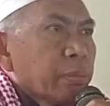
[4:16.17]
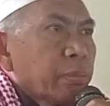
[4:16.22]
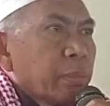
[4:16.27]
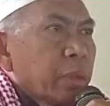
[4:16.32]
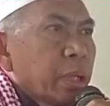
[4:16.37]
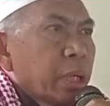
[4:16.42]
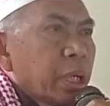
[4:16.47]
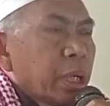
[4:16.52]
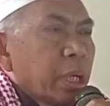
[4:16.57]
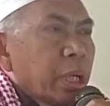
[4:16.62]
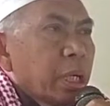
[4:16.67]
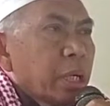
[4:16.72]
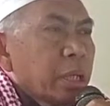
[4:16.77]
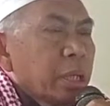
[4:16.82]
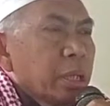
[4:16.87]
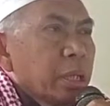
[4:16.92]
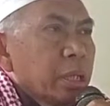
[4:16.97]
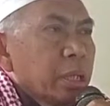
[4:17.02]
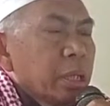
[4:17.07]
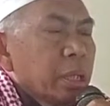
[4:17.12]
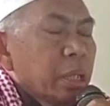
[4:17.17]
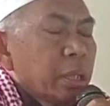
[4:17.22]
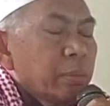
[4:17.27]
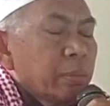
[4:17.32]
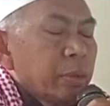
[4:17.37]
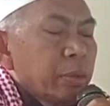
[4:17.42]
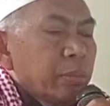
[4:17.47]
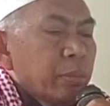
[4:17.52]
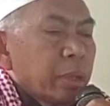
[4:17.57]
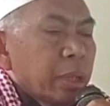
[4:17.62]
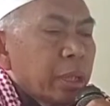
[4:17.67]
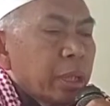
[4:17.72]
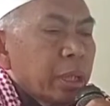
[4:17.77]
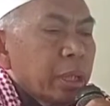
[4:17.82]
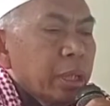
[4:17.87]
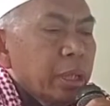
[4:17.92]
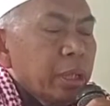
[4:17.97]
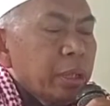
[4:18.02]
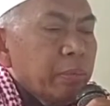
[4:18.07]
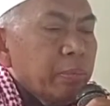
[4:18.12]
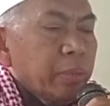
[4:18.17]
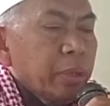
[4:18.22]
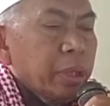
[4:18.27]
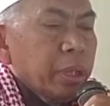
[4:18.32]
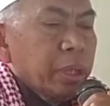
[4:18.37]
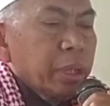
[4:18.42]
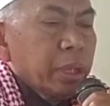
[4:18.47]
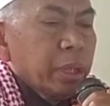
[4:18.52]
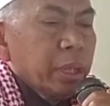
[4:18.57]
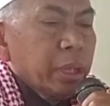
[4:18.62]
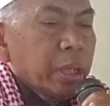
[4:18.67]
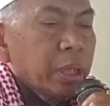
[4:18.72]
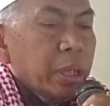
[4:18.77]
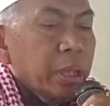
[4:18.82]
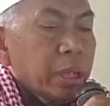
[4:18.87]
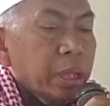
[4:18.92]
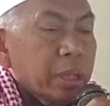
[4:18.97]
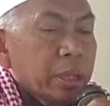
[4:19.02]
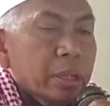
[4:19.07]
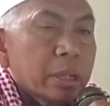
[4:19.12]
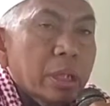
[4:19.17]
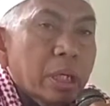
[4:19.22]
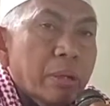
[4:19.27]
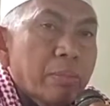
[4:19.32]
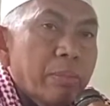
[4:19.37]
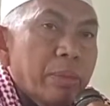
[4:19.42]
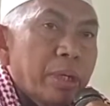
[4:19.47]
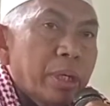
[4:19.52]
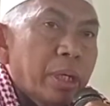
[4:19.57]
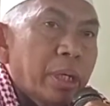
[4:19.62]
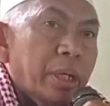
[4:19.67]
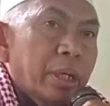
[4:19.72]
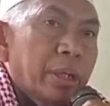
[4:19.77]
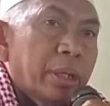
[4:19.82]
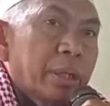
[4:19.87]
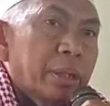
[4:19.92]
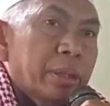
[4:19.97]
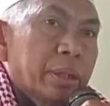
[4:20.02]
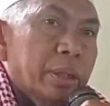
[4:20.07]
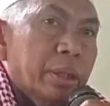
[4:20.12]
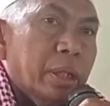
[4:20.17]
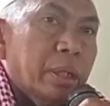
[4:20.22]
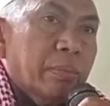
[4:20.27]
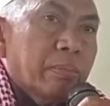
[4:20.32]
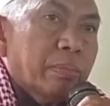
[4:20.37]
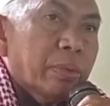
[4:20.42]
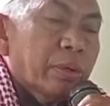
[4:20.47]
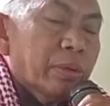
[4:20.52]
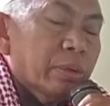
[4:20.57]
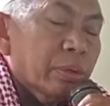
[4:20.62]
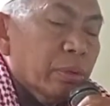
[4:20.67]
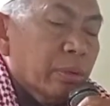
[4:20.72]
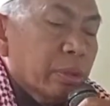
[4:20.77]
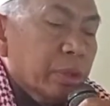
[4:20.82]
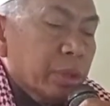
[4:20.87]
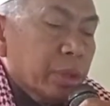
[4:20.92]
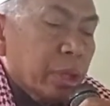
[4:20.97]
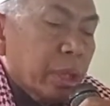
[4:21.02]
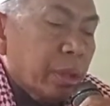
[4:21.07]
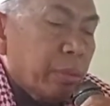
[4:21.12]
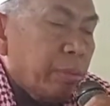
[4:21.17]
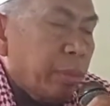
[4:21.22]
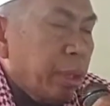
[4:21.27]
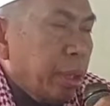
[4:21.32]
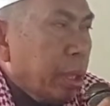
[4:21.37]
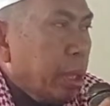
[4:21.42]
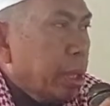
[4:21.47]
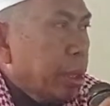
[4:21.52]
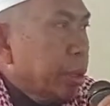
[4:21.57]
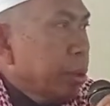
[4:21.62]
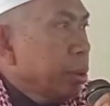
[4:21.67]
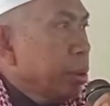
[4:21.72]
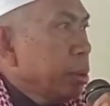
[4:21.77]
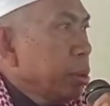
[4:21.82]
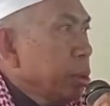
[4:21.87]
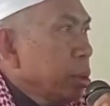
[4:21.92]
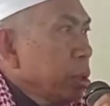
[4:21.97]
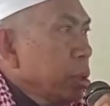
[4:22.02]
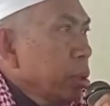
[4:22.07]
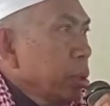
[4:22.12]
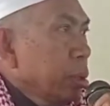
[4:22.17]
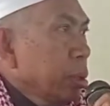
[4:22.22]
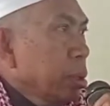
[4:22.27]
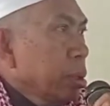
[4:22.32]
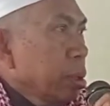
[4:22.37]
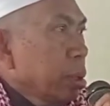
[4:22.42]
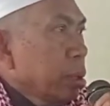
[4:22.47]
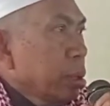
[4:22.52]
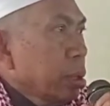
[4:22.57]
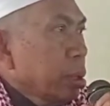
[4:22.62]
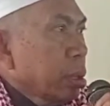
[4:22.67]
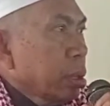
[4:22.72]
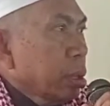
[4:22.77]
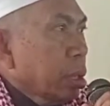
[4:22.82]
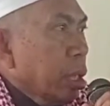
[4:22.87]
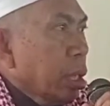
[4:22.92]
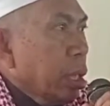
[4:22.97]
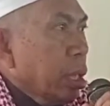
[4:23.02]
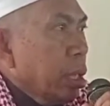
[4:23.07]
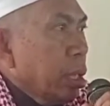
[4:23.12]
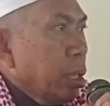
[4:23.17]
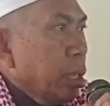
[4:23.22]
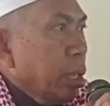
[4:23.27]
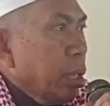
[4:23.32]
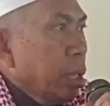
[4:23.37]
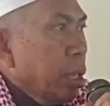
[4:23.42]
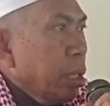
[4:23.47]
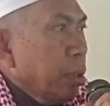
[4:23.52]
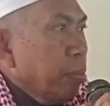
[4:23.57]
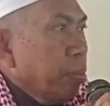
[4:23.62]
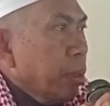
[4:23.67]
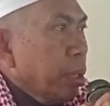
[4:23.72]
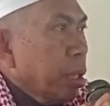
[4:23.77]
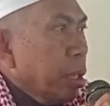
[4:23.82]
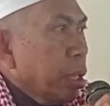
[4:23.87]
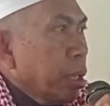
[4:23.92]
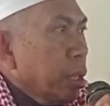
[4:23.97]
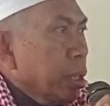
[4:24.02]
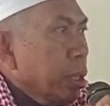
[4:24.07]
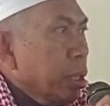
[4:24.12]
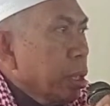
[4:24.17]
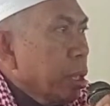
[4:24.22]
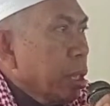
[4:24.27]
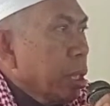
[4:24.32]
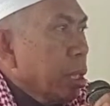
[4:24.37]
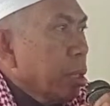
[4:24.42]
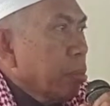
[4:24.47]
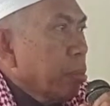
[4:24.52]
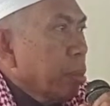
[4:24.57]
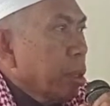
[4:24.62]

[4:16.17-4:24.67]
berarti namun makin tinggi dan senamian tiang pelunggu senamian hadir di pengajian